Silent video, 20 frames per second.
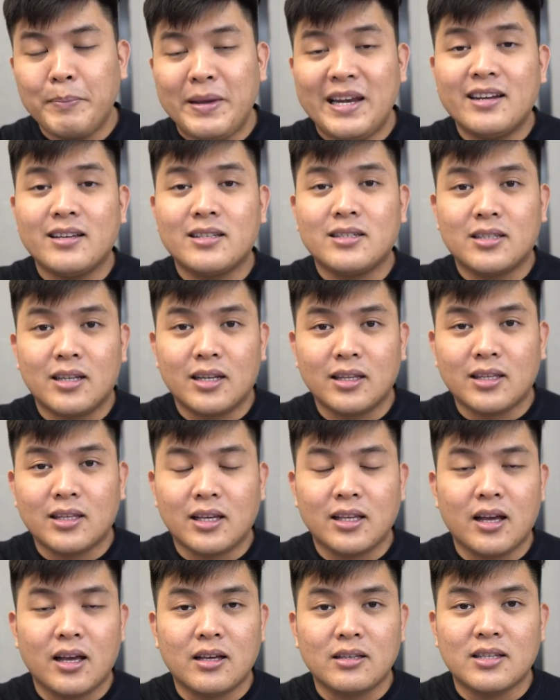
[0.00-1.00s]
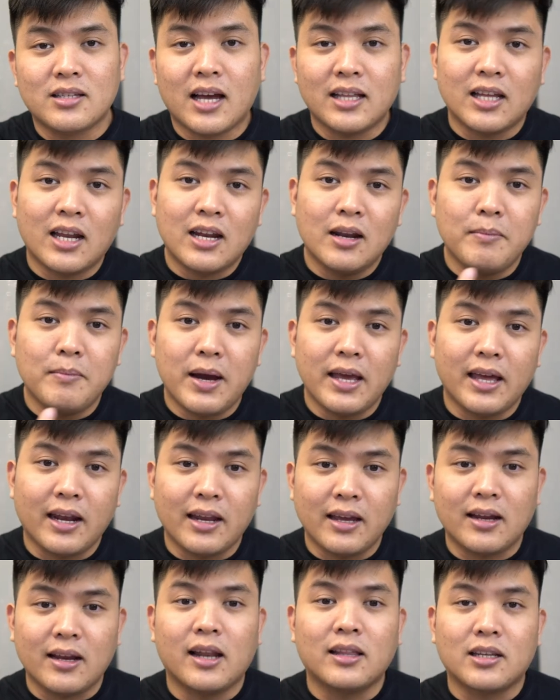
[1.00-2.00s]
minus ceritanya saat Anda bayar
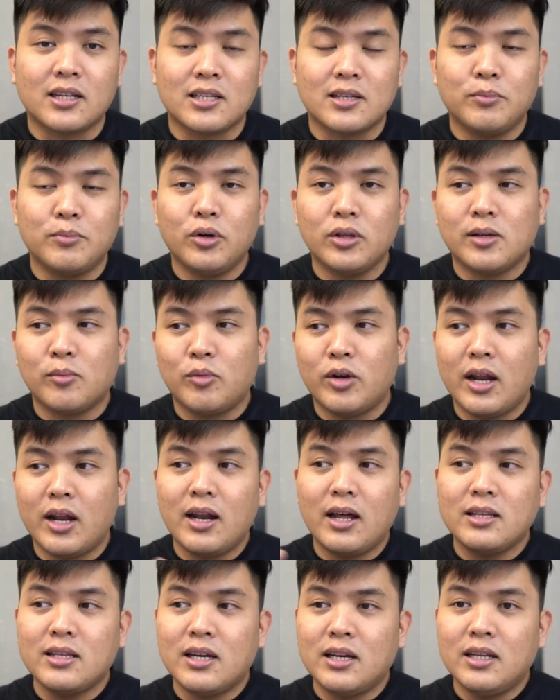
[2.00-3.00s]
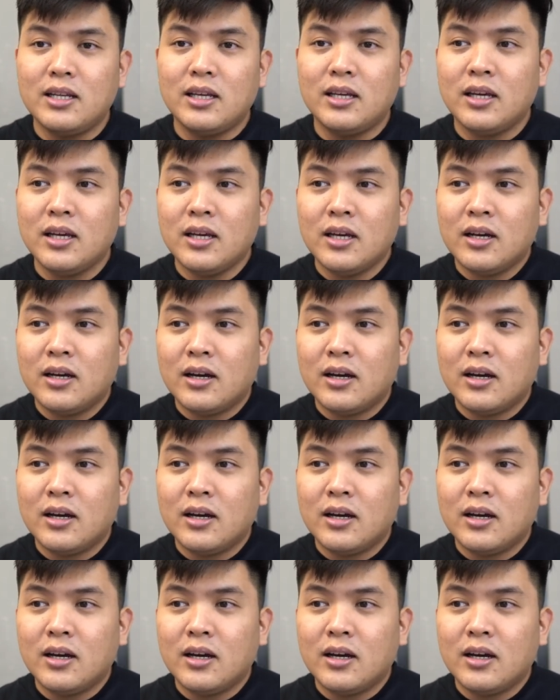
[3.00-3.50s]
iklan tersebut, kemudian Anda jadi